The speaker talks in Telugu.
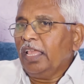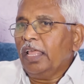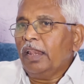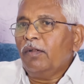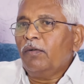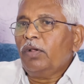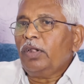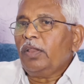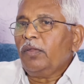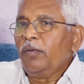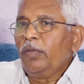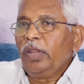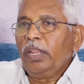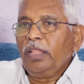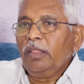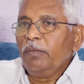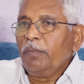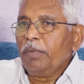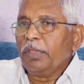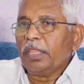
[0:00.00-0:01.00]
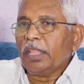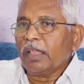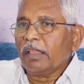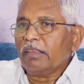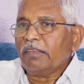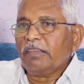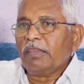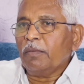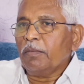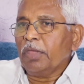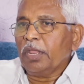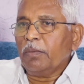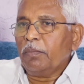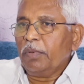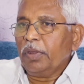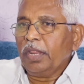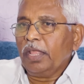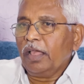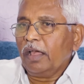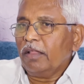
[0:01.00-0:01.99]
గెలవటం అనేది పెద్ద కష్టమైన
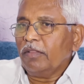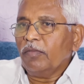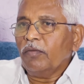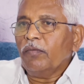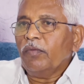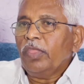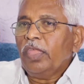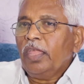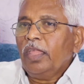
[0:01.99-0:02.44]
పని కాదు